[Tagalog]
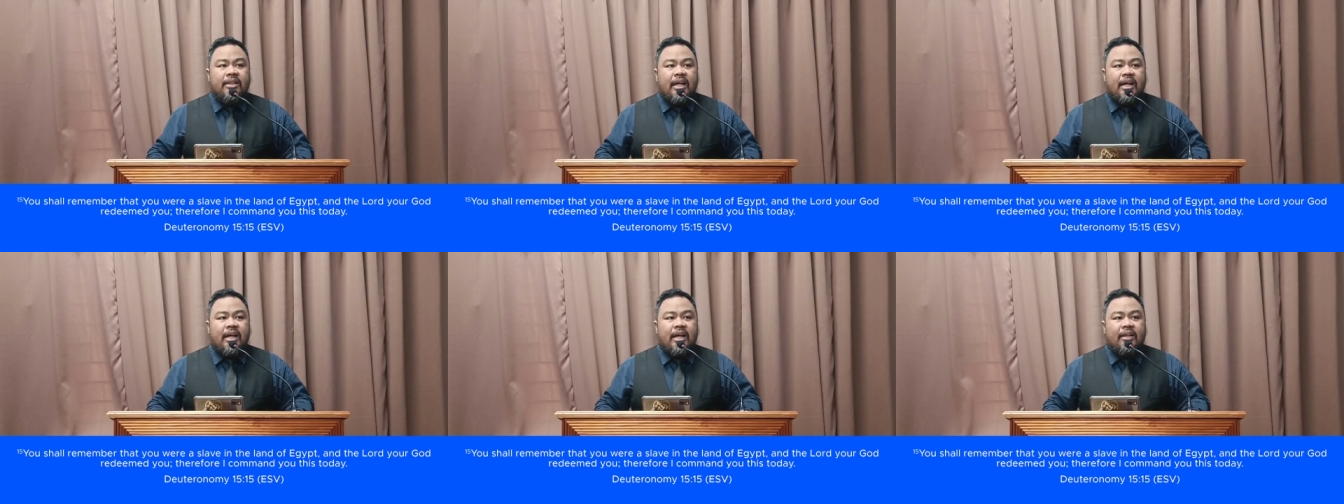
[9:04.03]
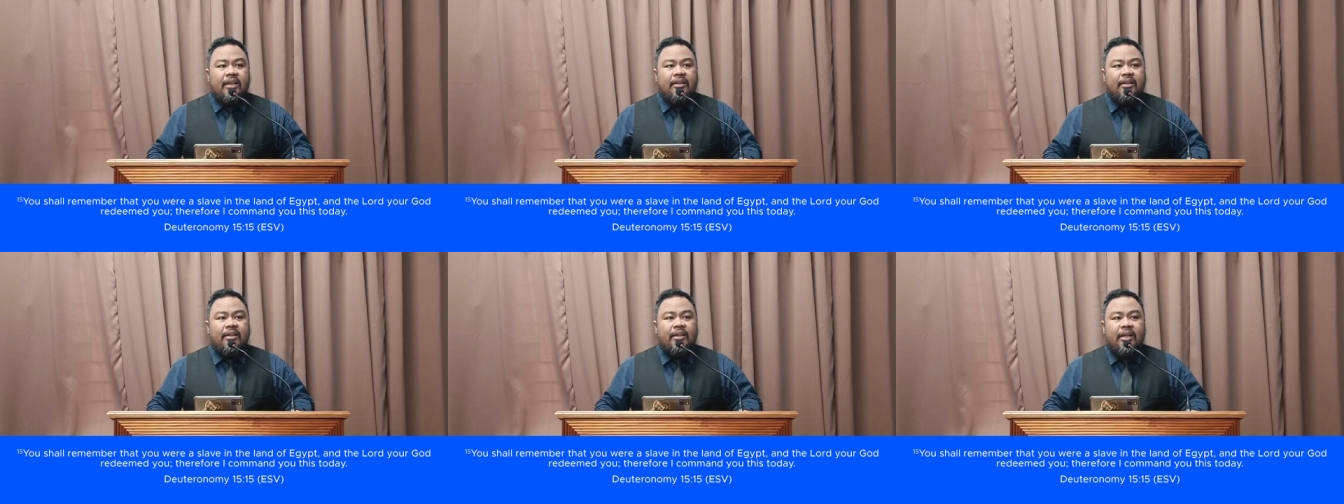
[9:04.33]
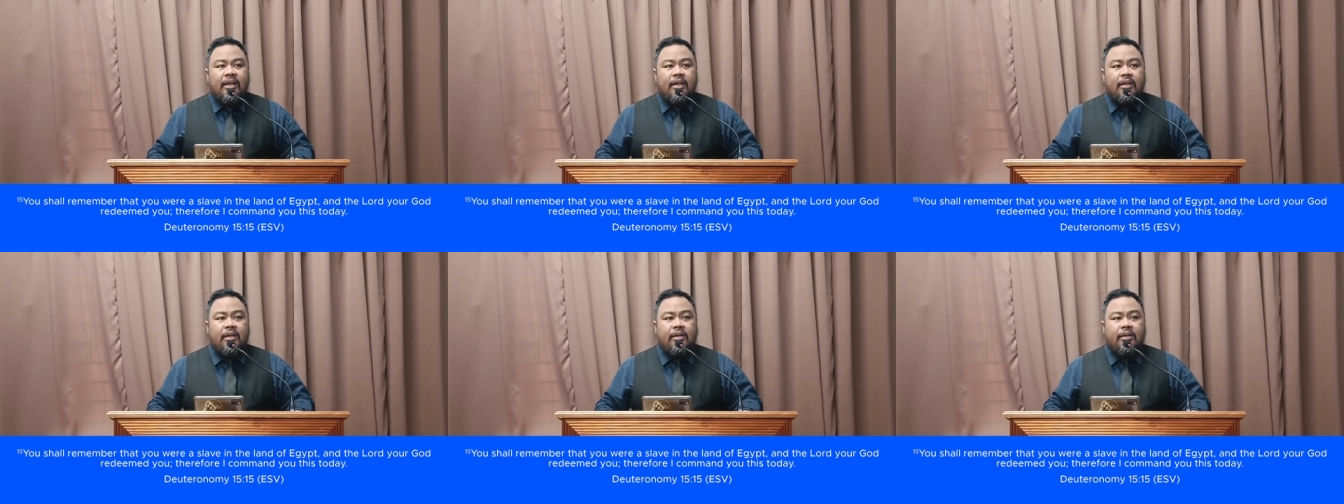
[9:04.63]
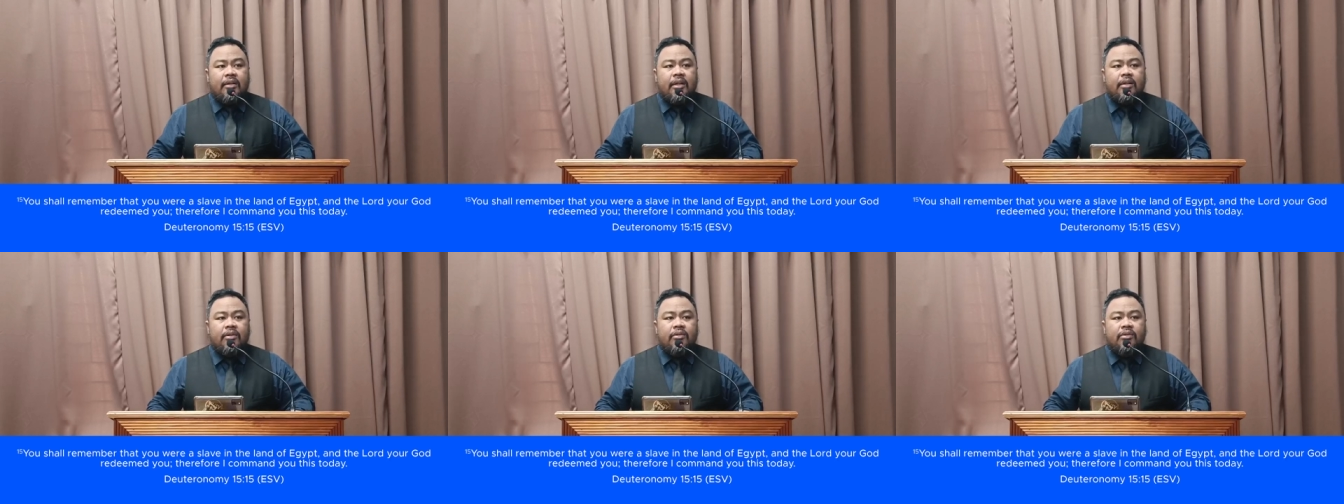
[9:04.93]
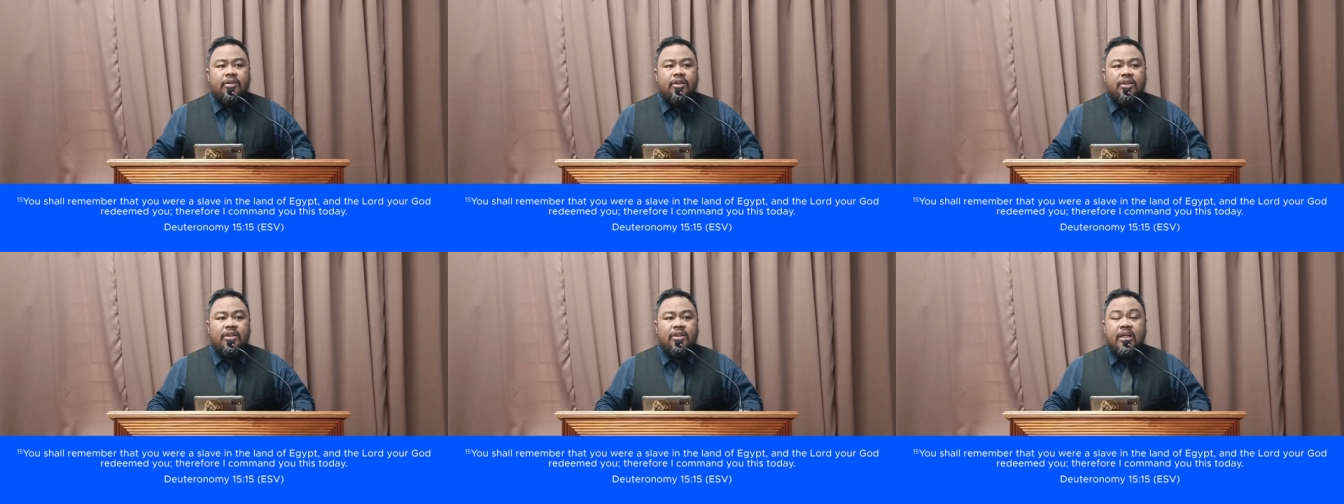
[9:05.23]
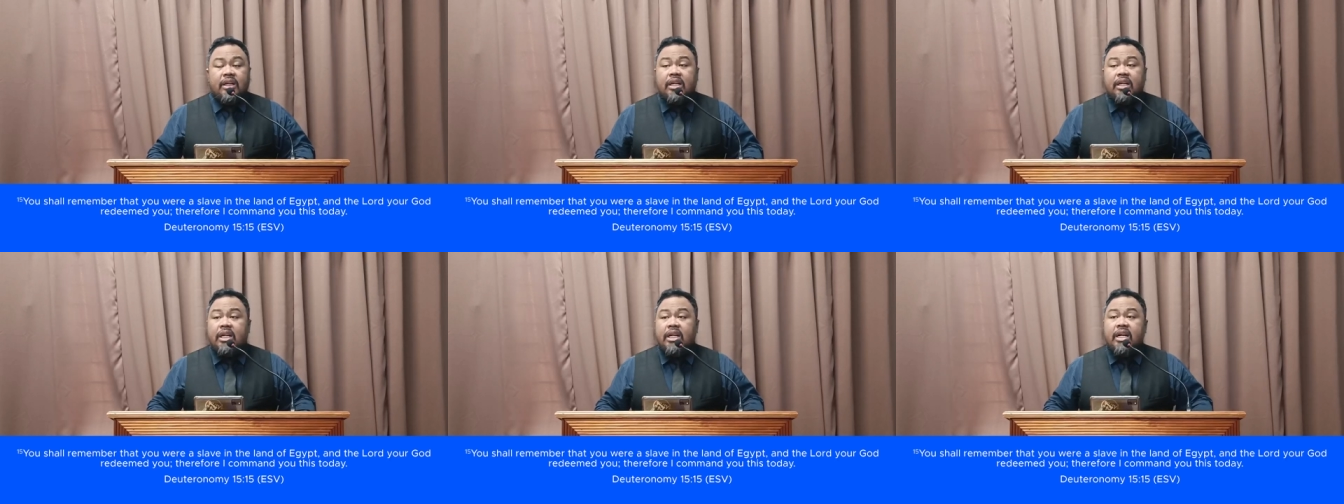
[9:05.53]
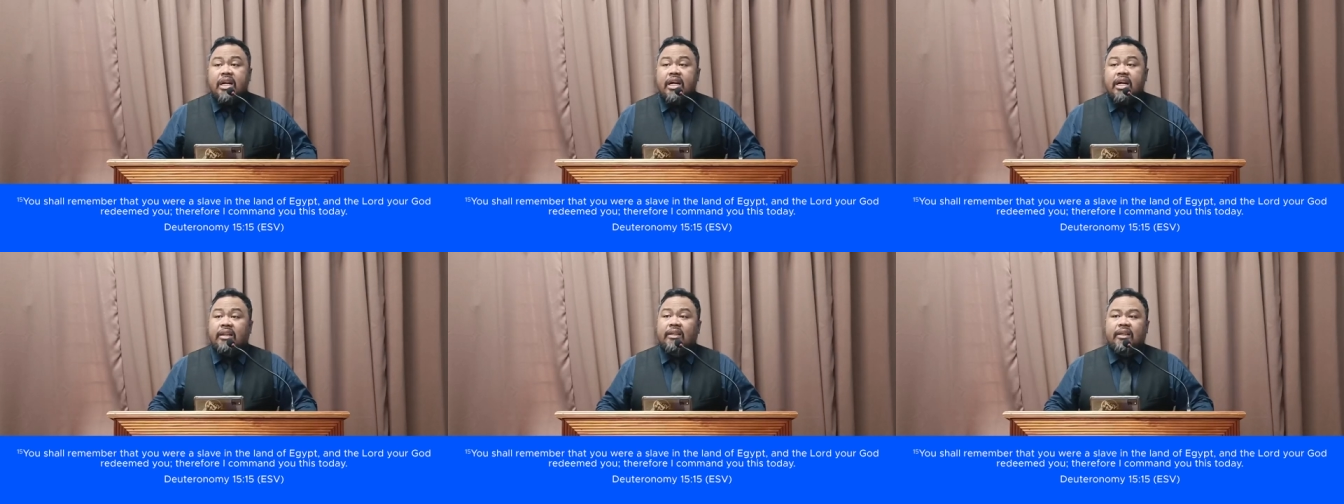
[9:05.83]
na hindi to sa sarili nating
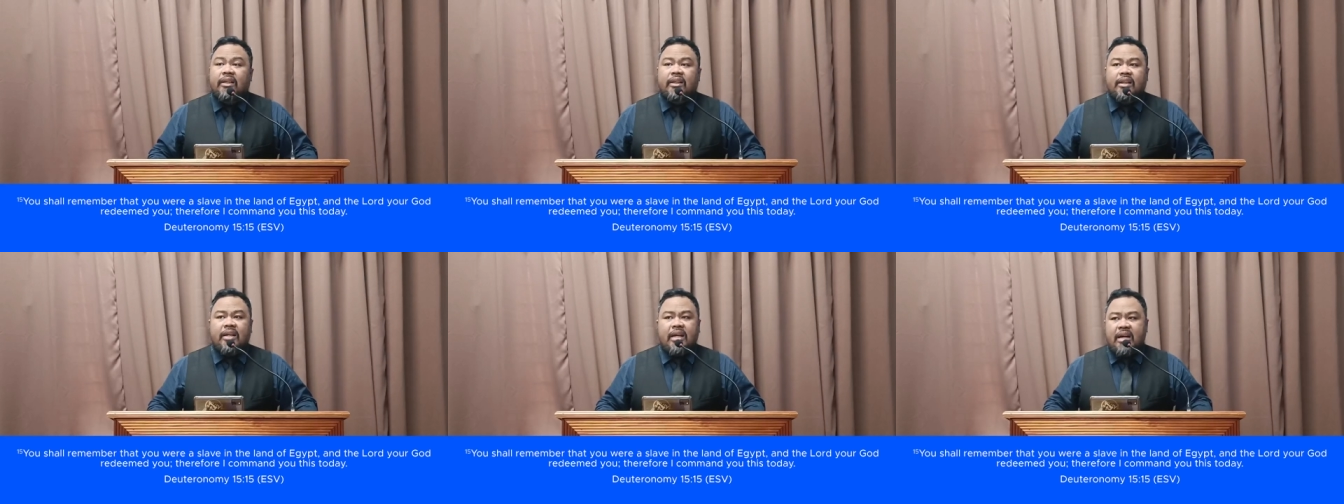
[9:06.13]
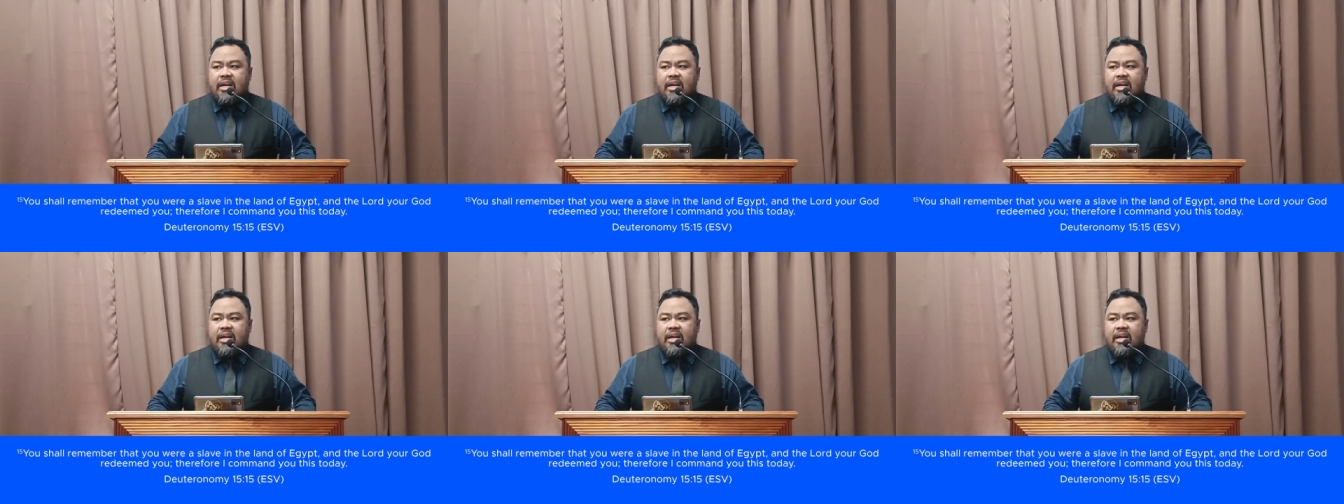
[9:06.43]
lakas.